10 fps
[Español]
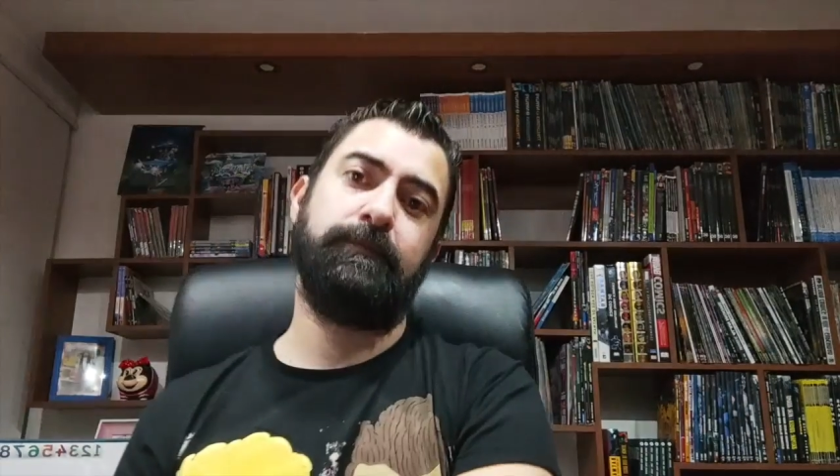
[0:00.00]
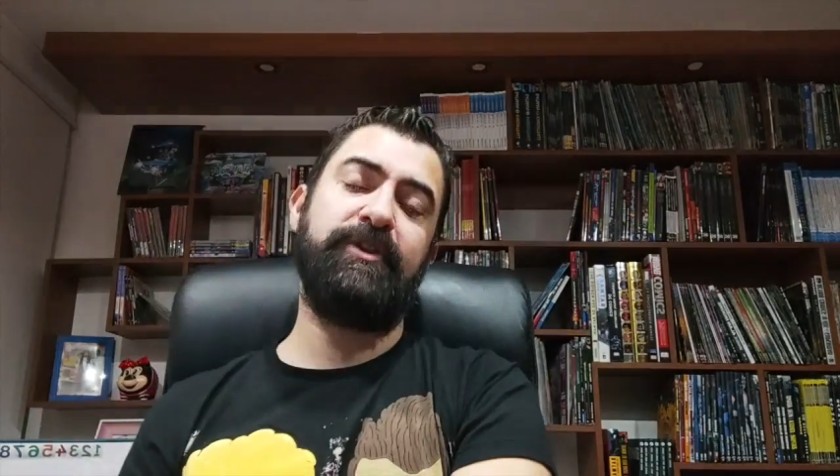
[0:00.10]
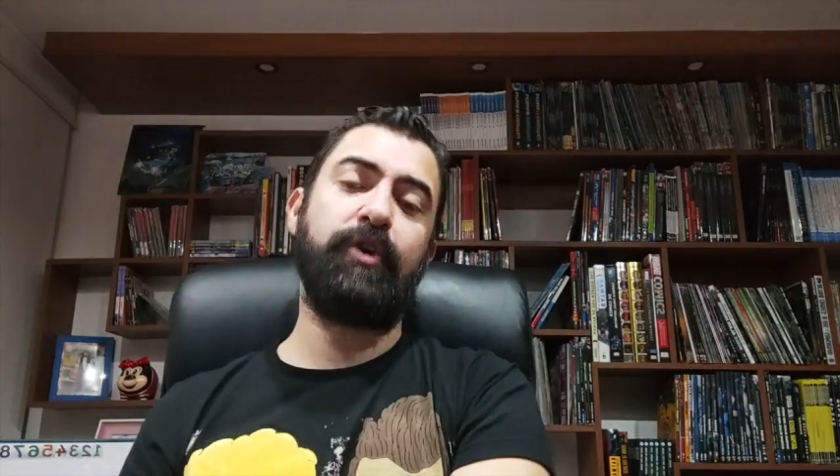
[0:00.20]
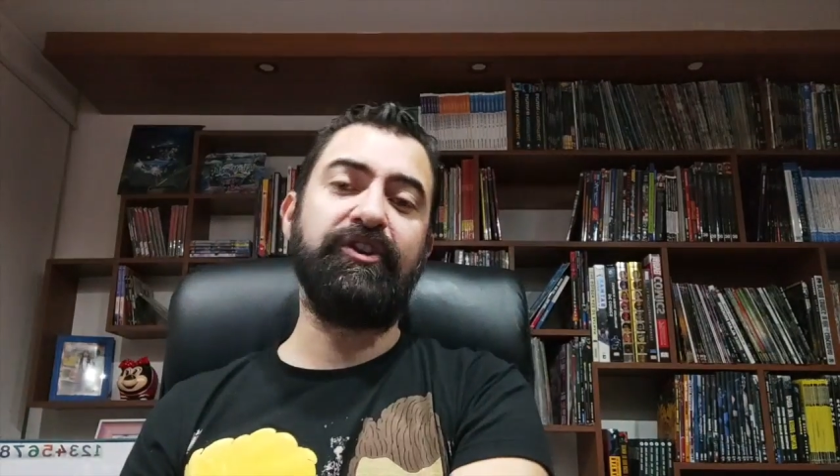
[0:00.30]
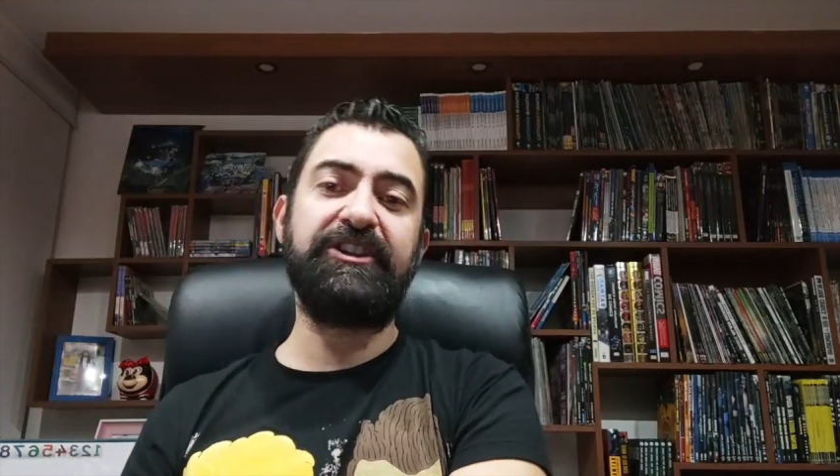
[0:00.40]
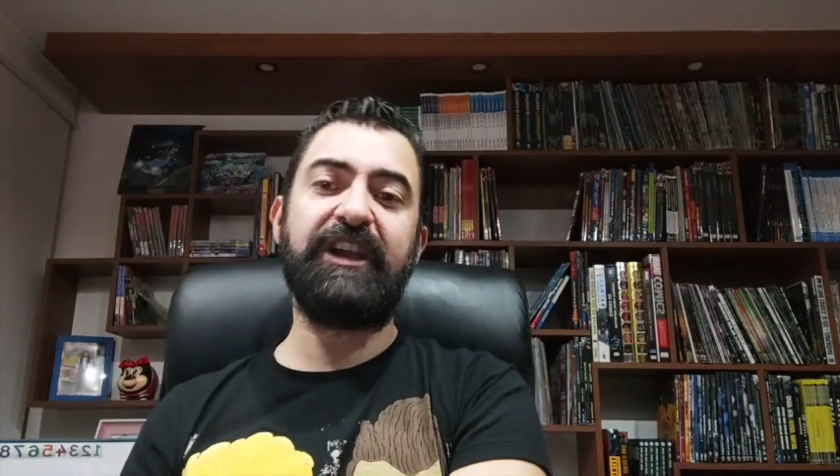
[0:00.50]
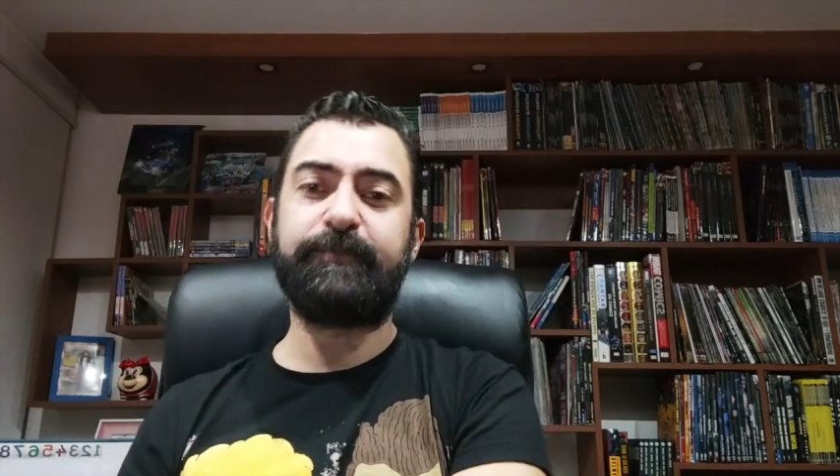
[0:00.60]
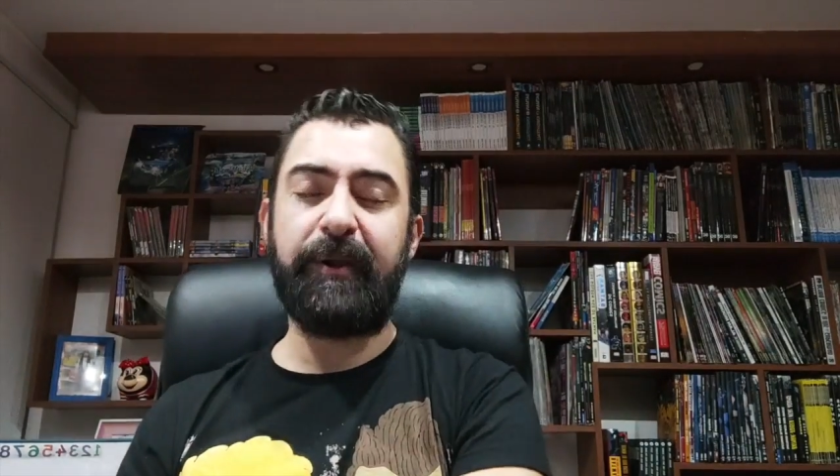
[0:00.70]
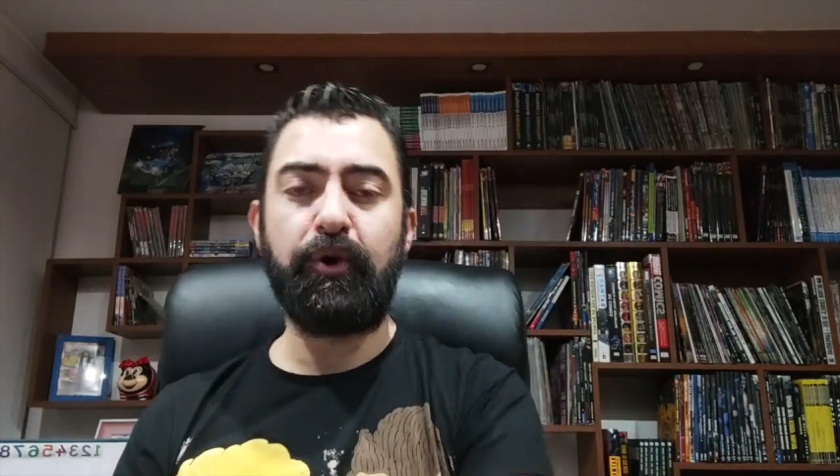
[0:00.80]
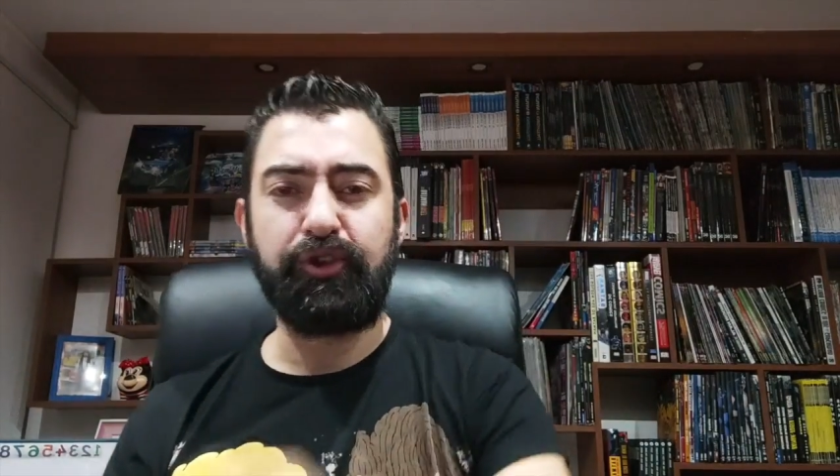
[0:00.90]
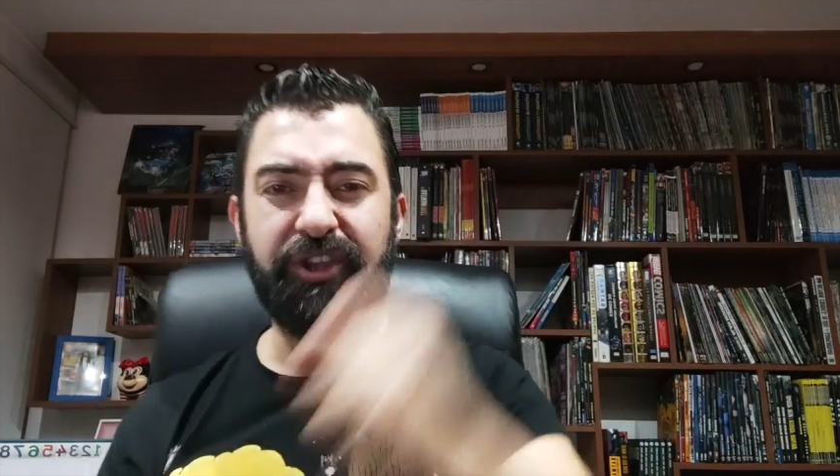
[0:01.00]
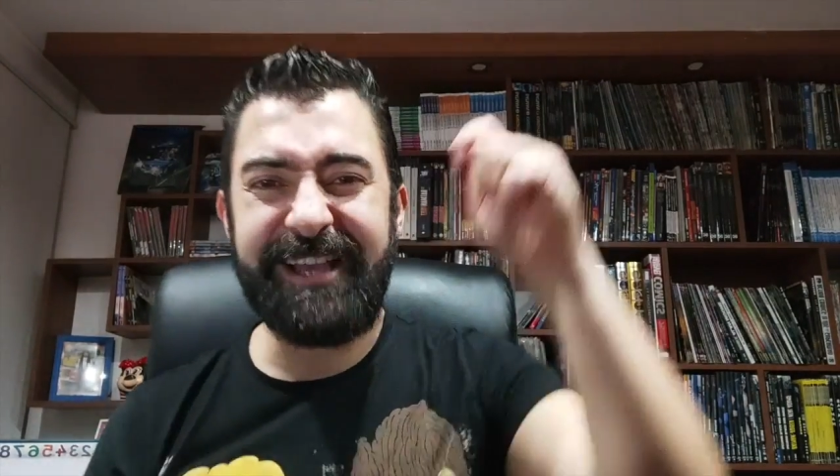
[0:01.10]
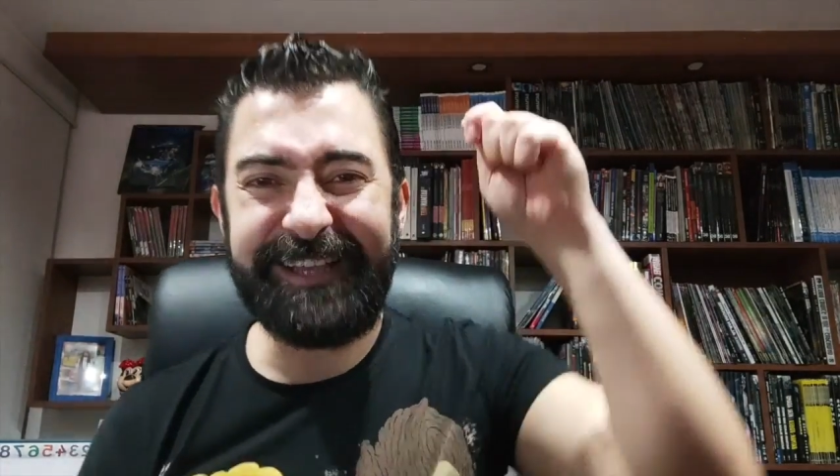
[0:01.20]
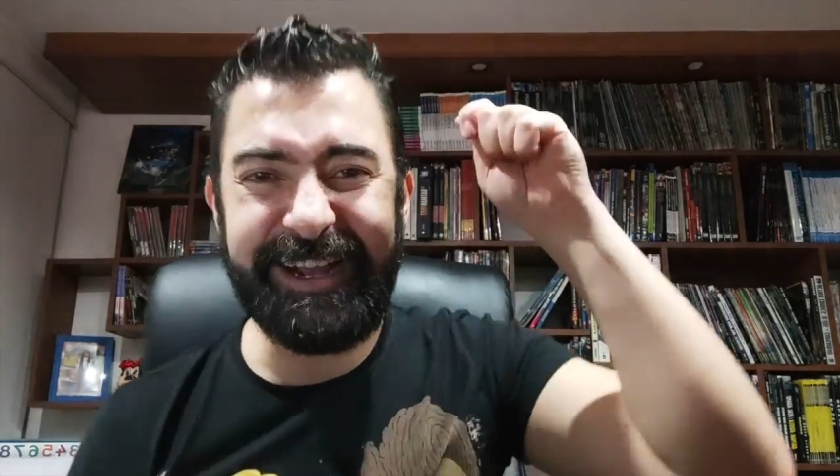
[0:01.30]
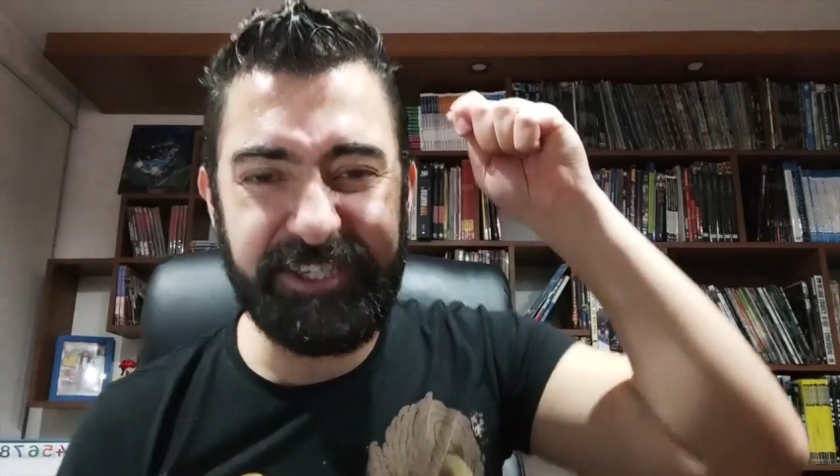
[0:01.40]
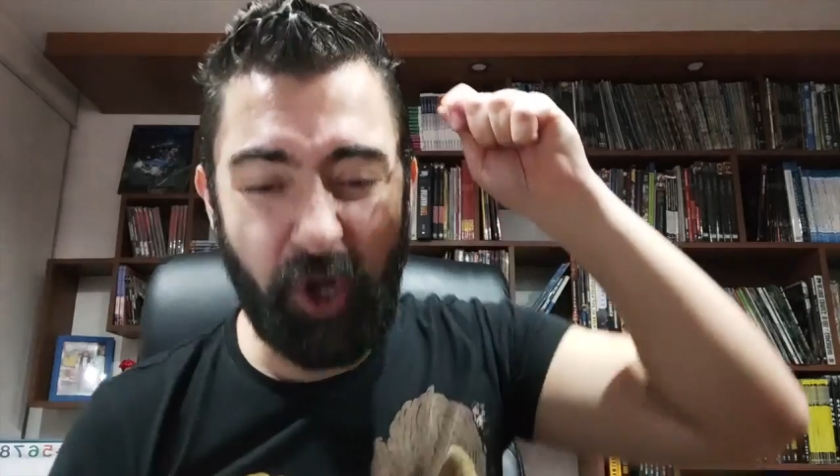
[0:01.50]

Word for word: Entonces, espero que ustedes hagan